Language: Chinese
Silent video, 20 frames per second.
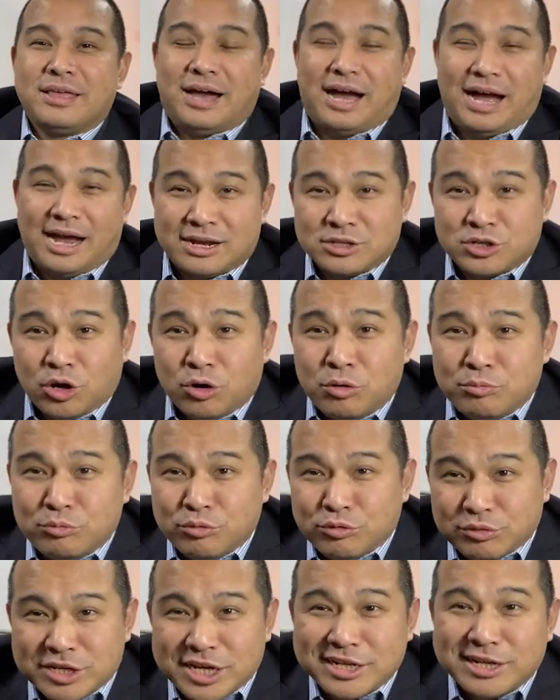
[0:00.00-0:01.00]
啊，从
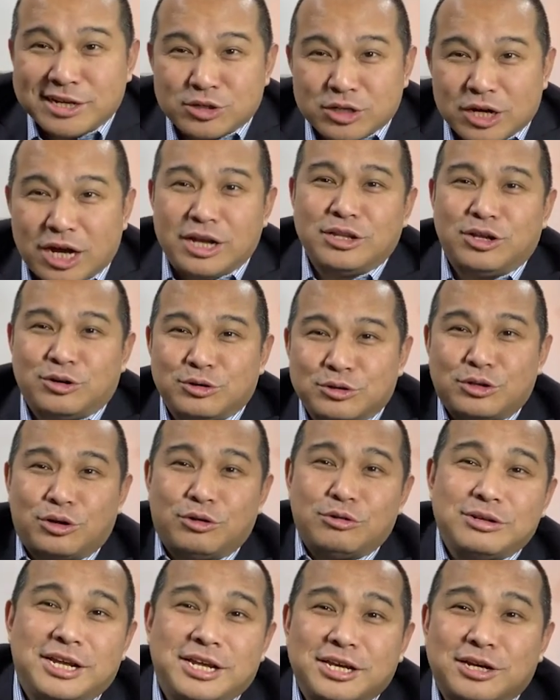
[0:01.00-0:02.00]
母亲的床头
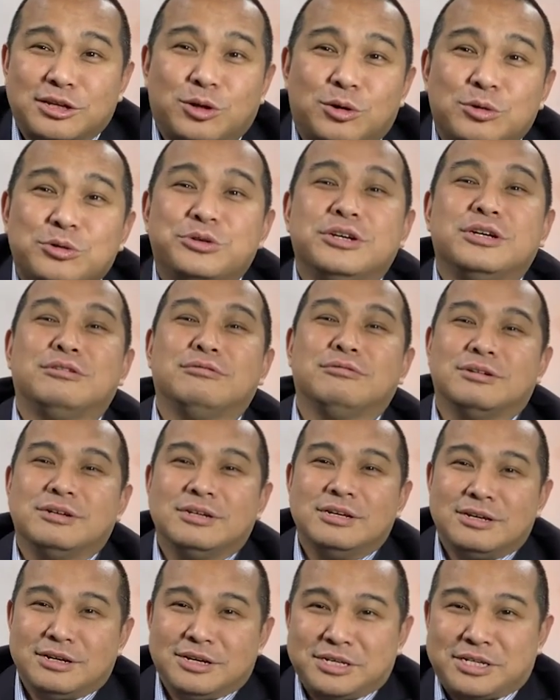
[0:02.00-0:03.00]
偷了一个通讯录，
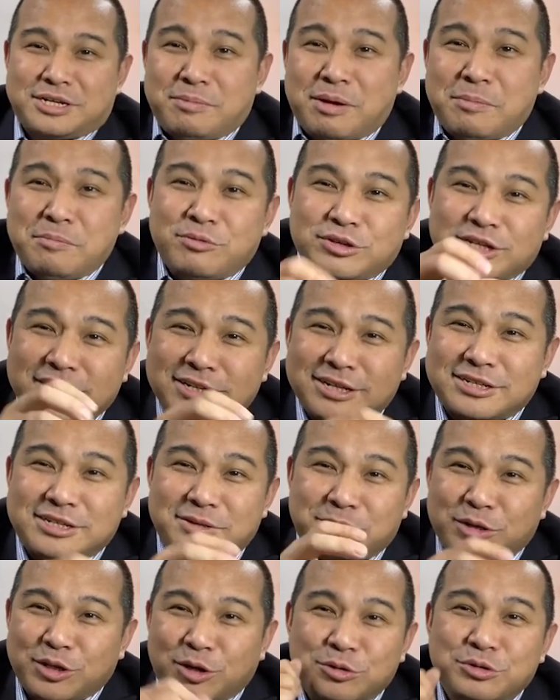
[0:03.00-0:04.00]
什么母亲的
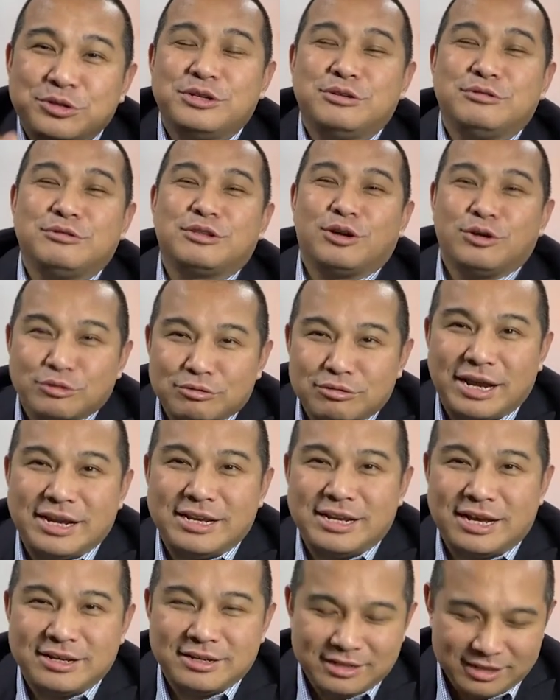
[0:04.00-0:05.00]
什么通讯录偷出来
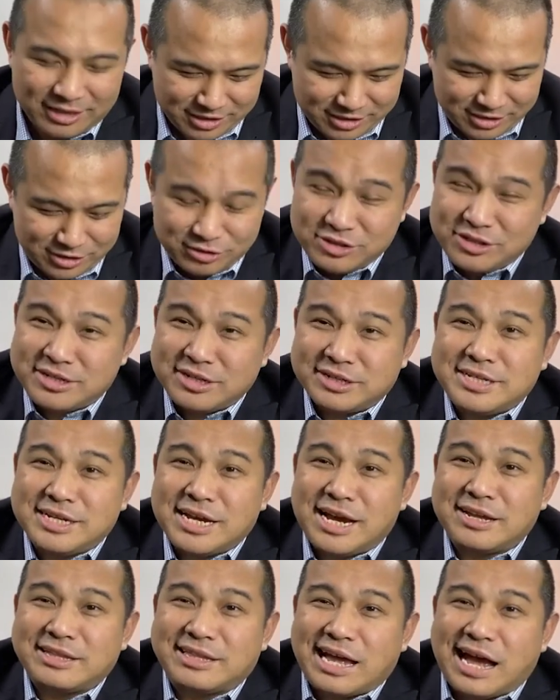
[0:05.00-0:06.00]
呢？就浙
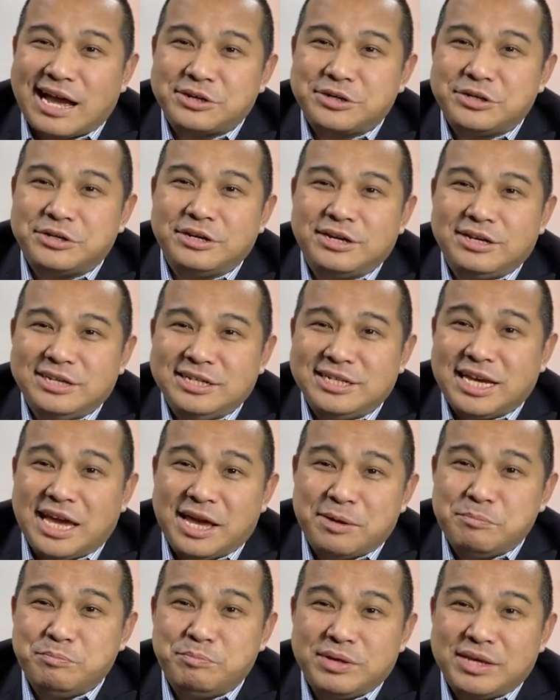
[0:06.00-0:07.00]
江大学
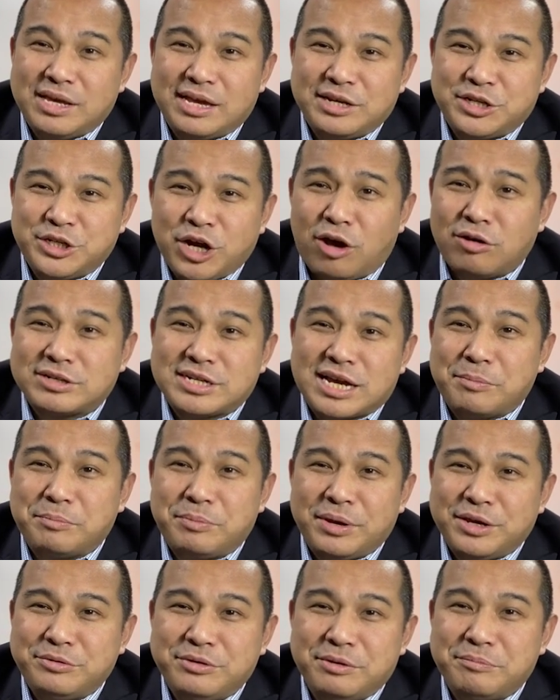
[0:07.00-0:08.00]
EMB 校长
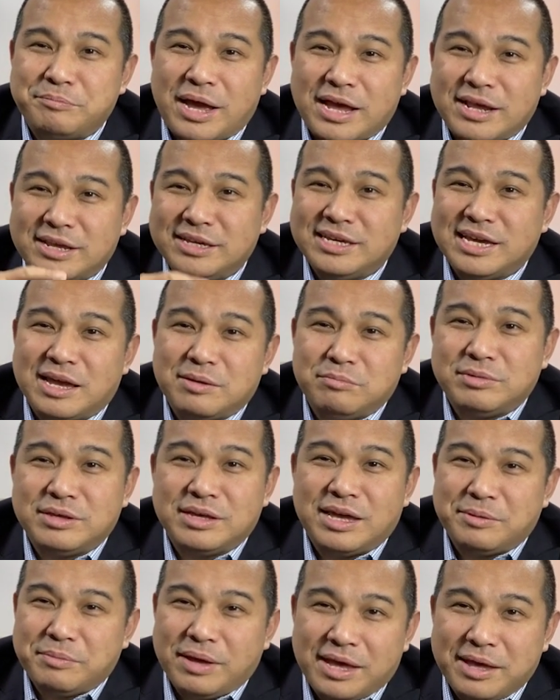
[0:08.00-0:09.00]
培训班
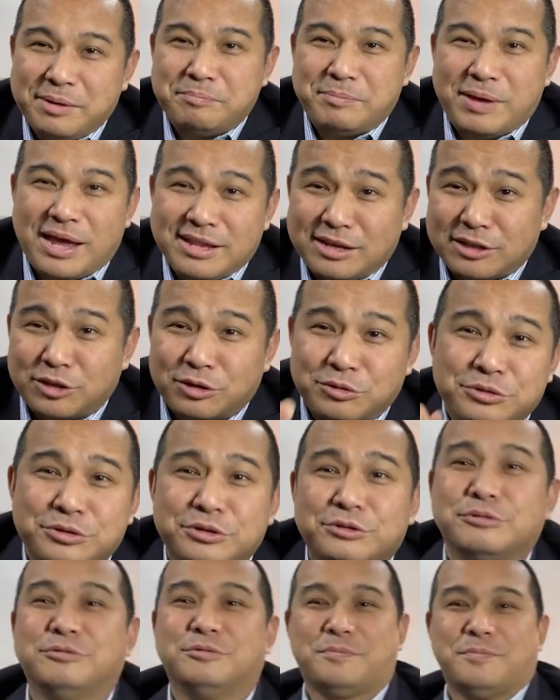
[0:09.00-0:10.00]
EMBA 班的通
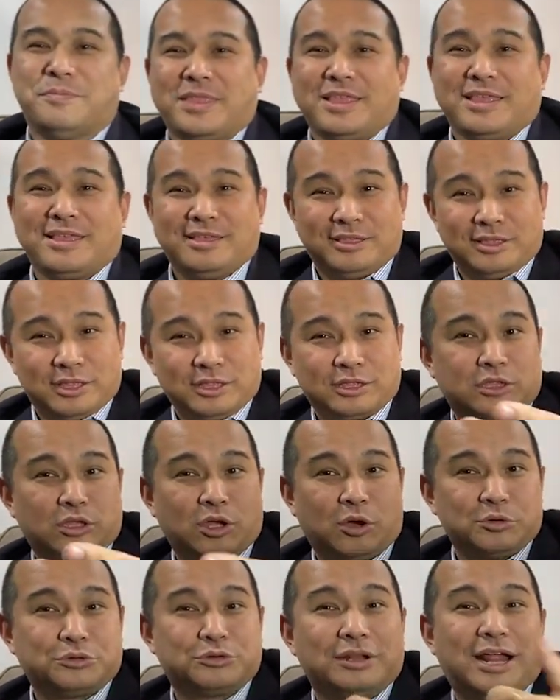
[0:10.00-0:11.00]
讯录
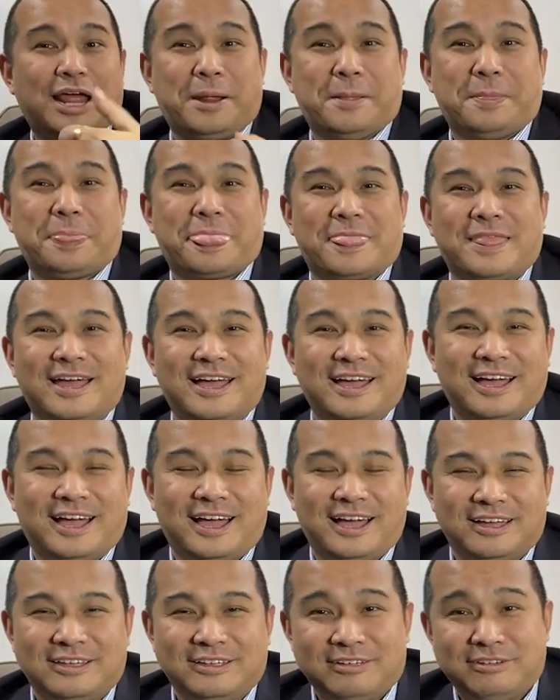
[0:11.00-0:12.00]
偷出来，
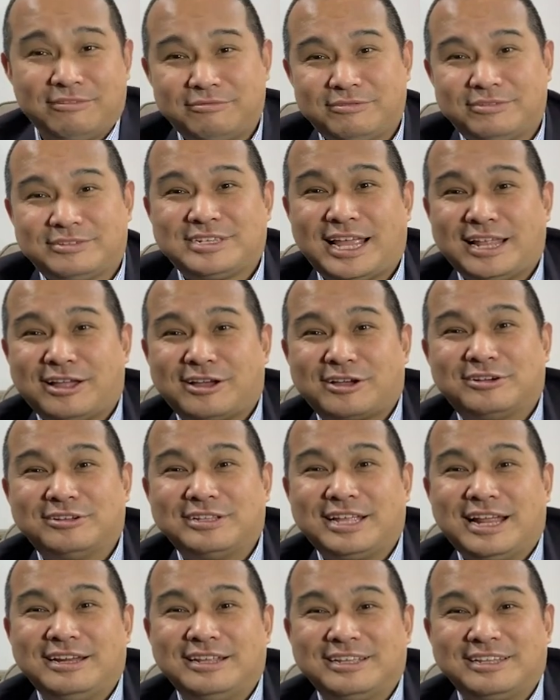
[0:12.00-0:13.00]
啊，塞到口
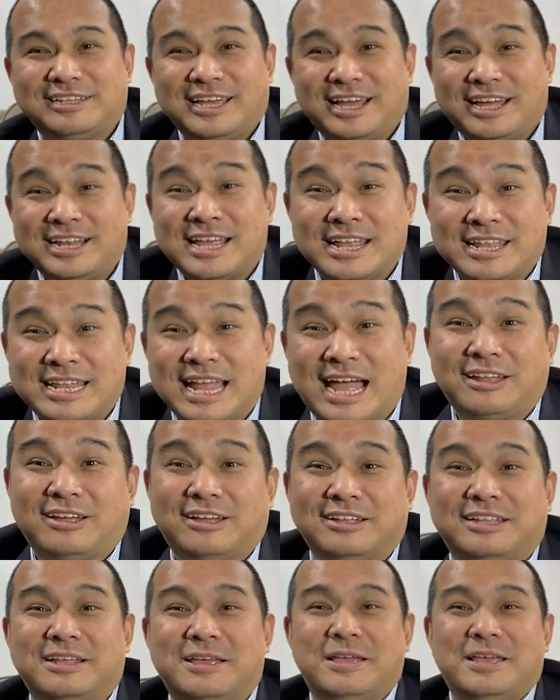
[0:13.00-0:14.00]
袋里，第二天拿
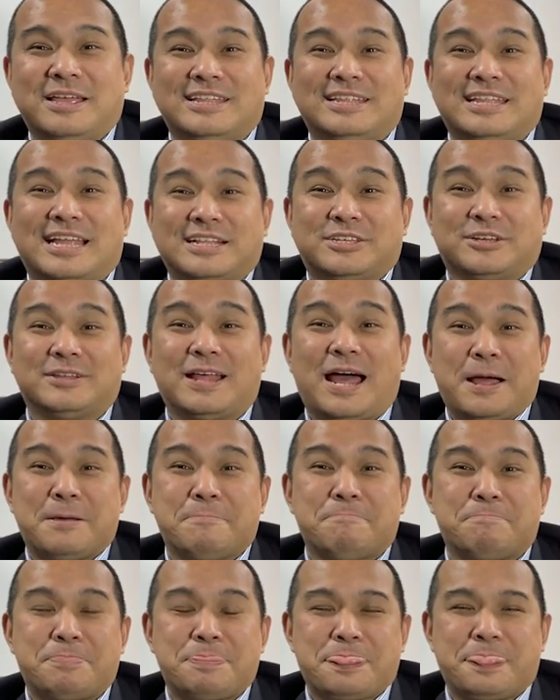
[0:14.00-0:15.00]
到，那走
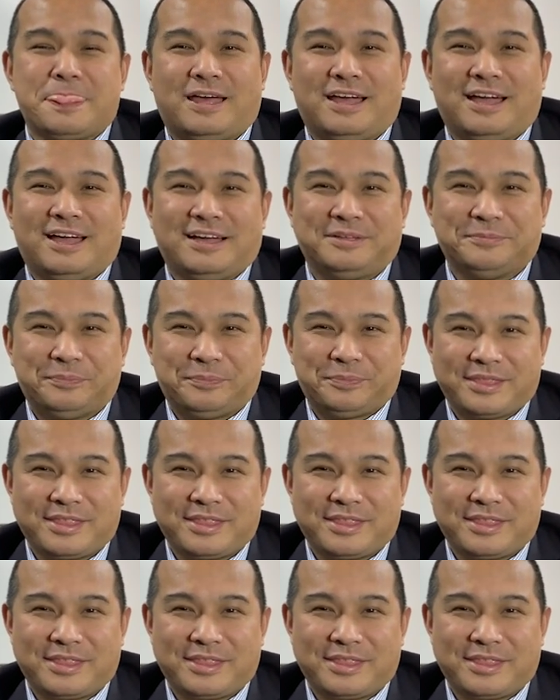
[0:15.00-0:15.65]
了，啊，